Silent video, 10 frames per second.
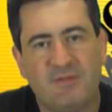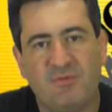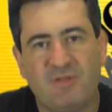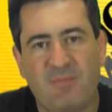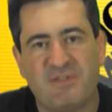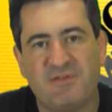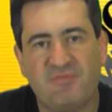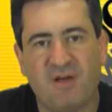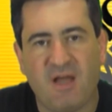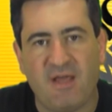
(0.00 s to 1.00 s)
Não dá para se
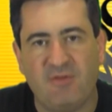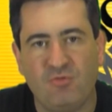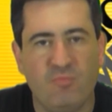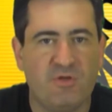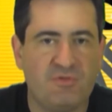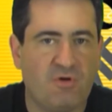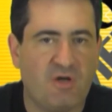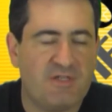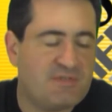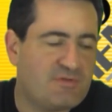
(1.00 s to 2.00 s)
falar em número de
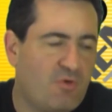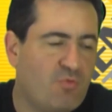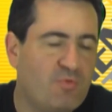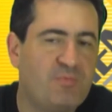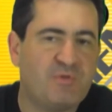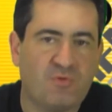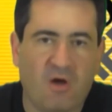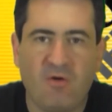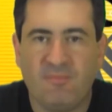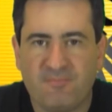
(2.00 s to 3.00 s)
horas, isso é algo muito
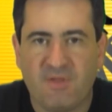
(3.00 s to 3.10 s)
pessoal.